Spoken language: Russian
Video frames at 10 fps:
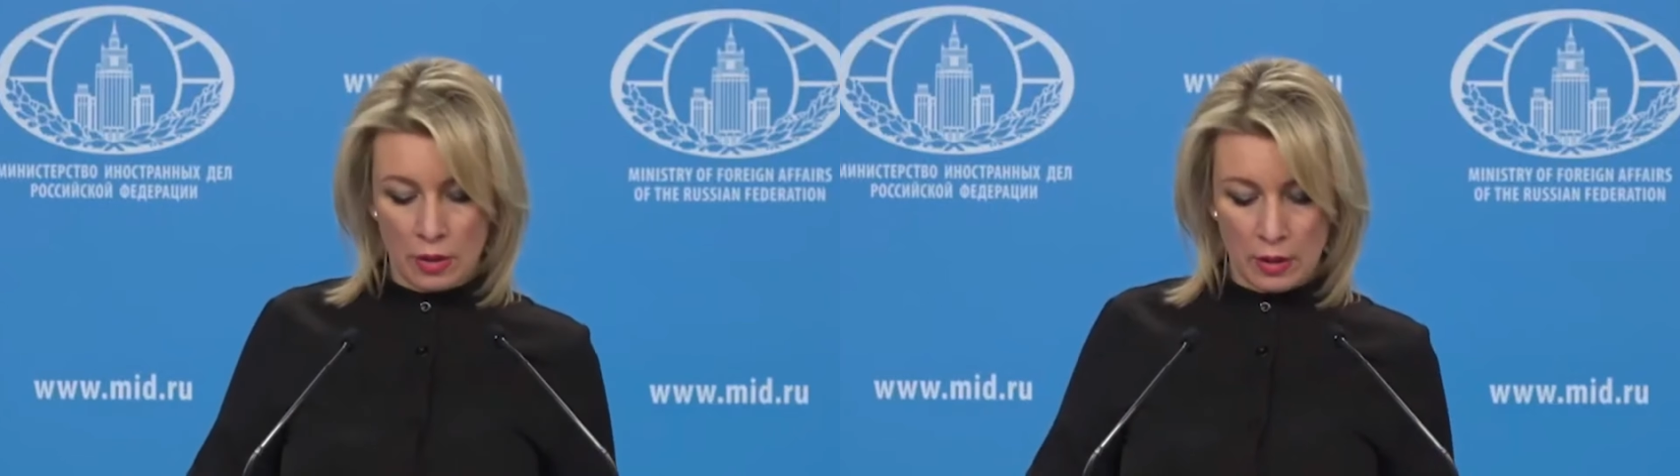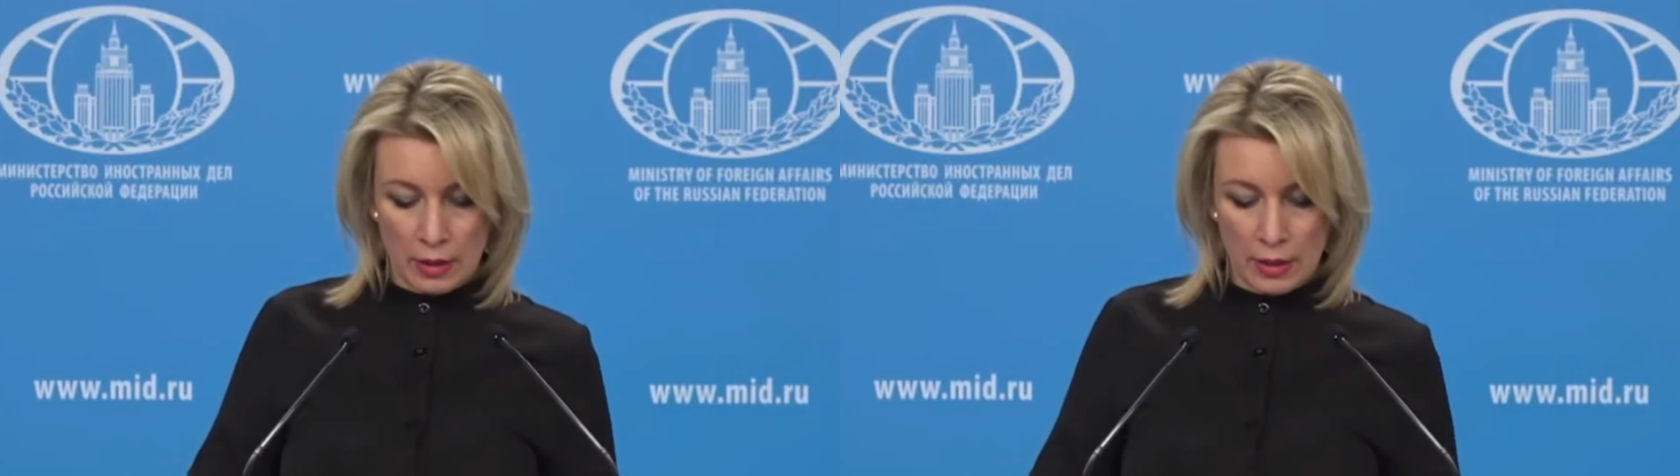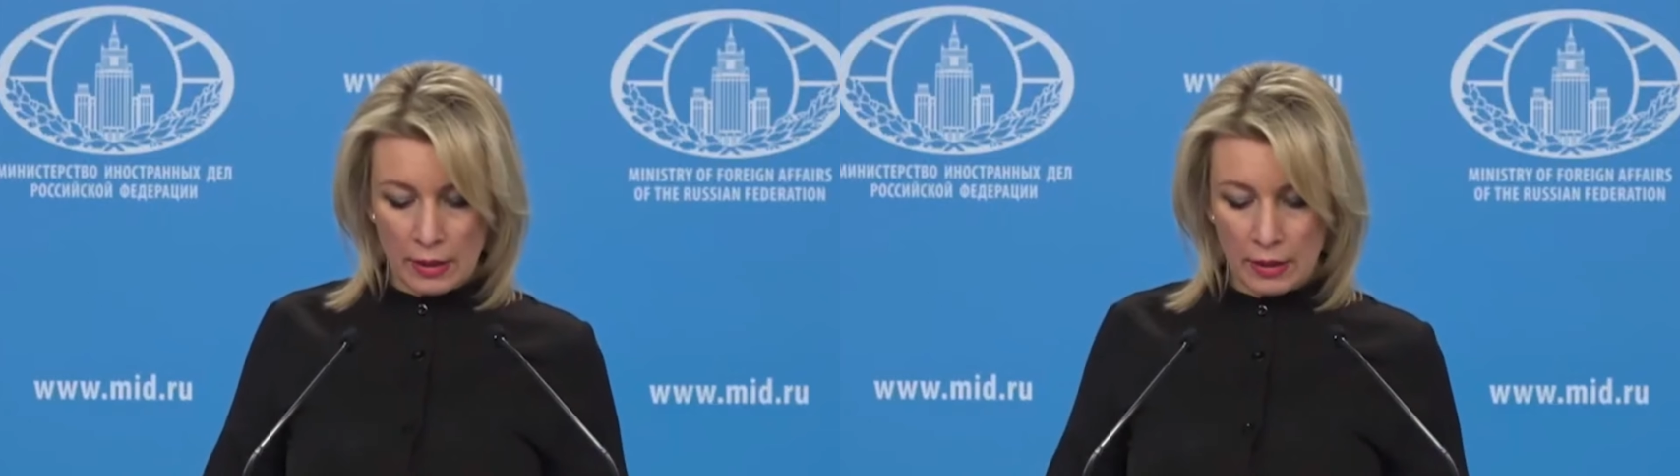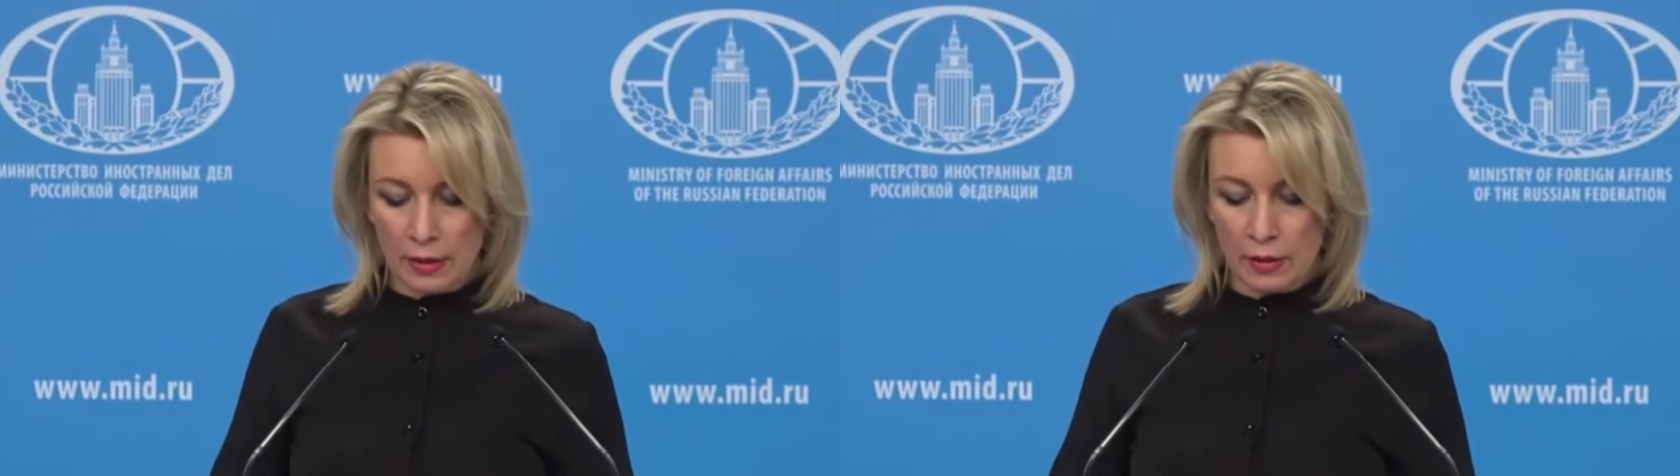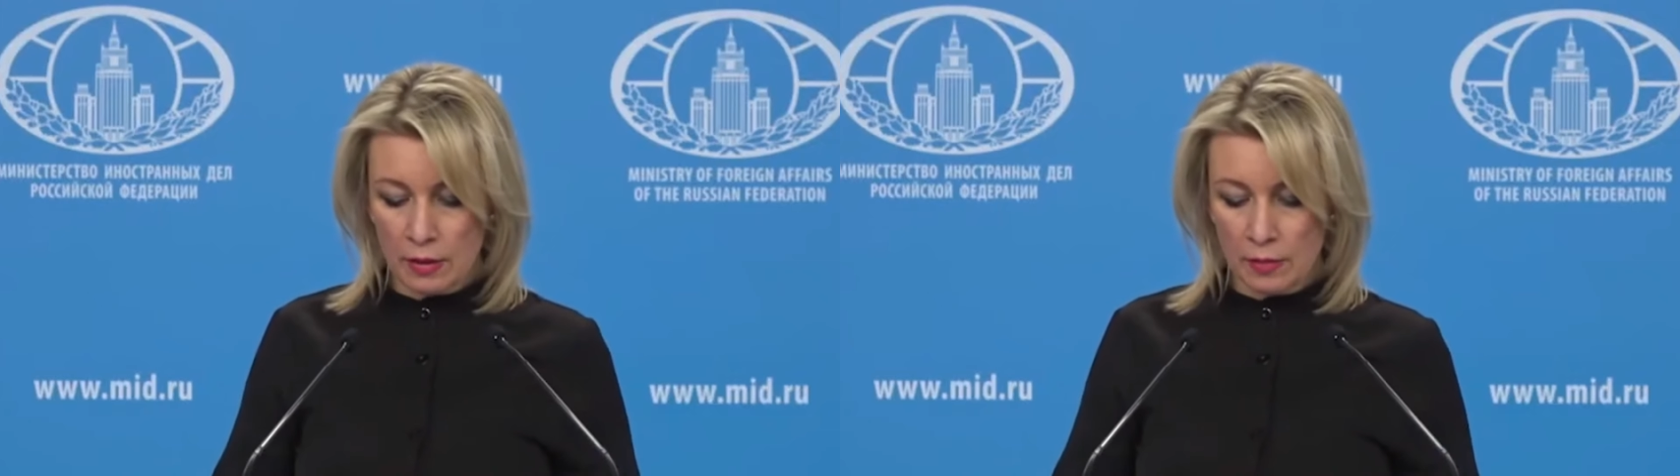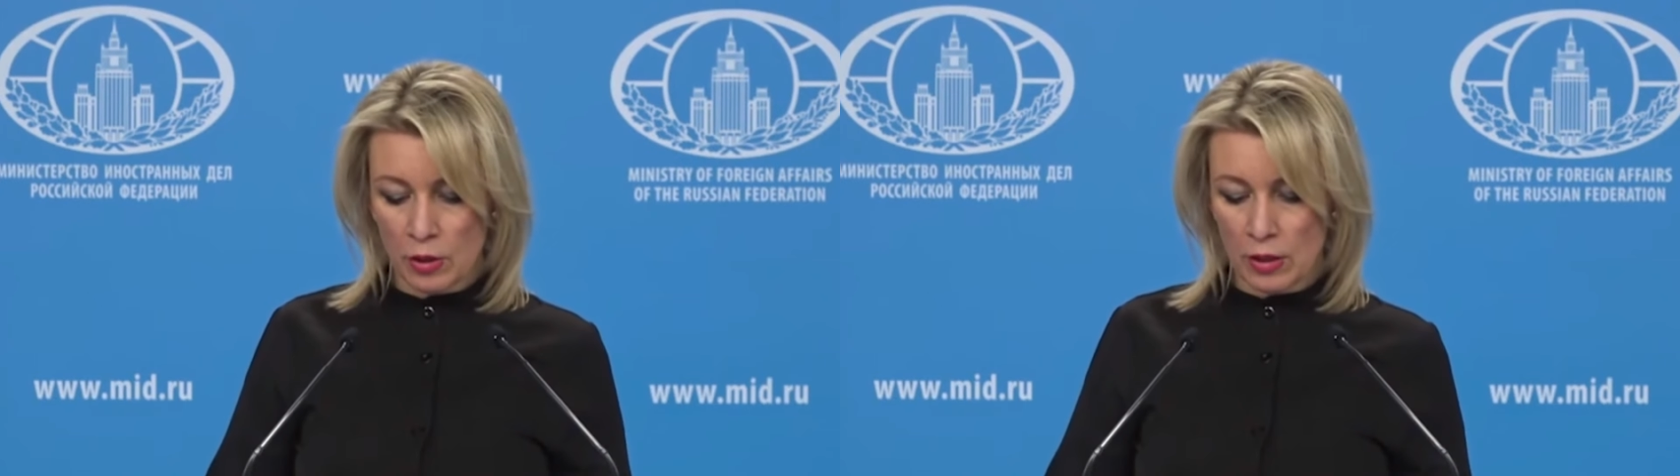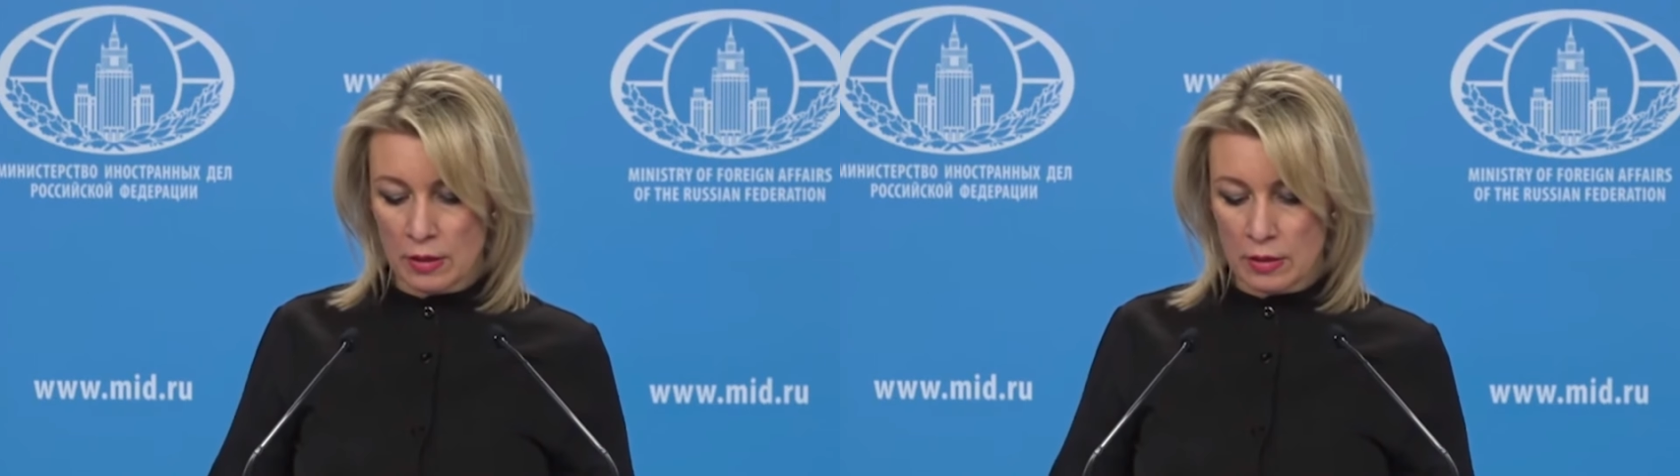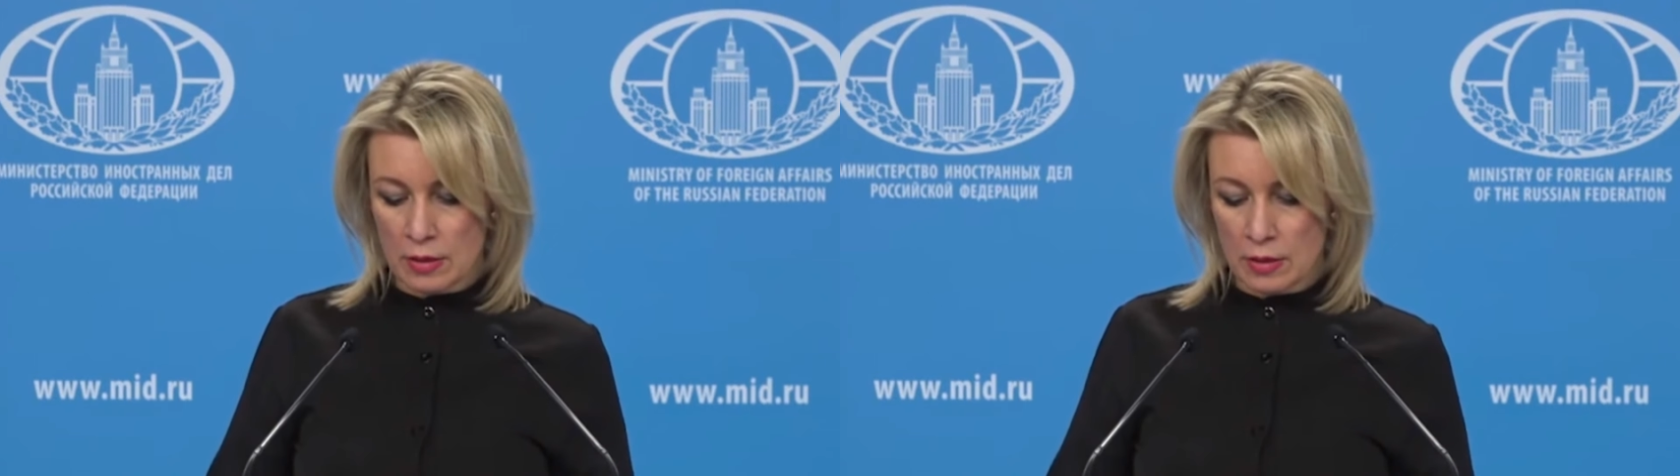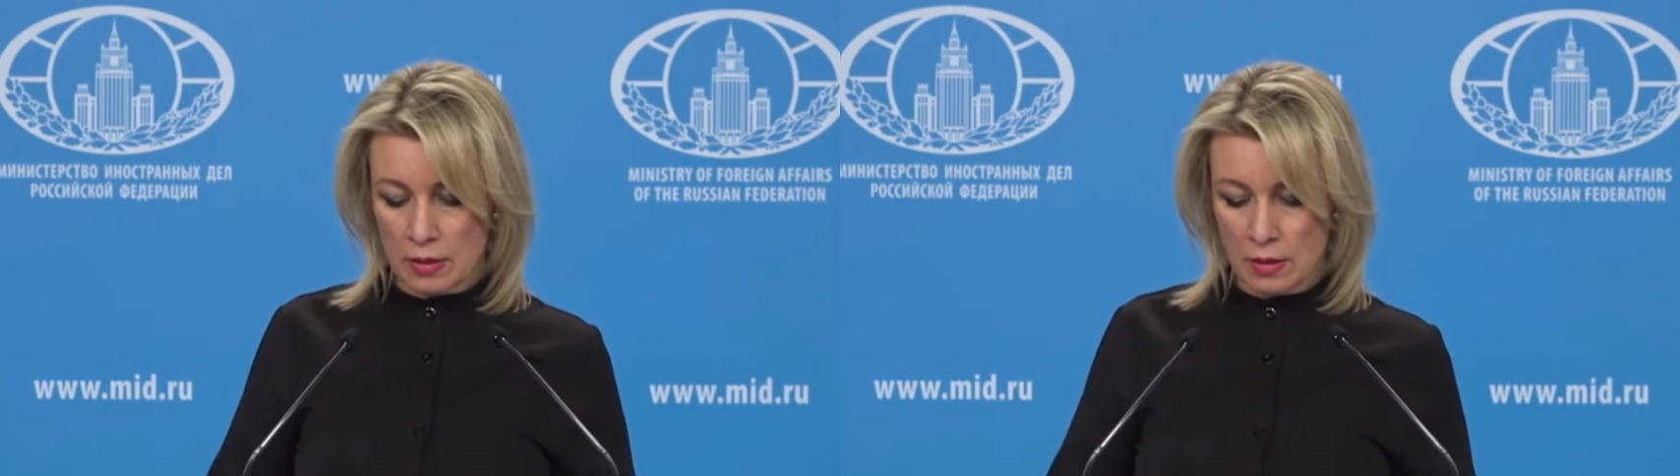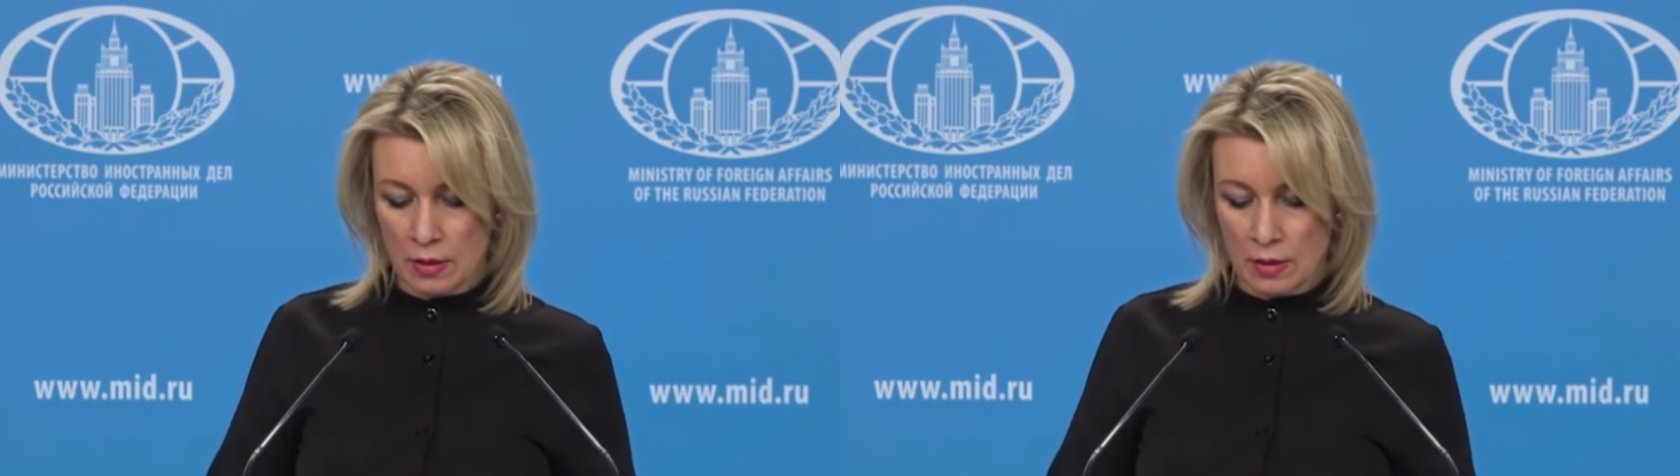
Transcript: региональных коммуникаций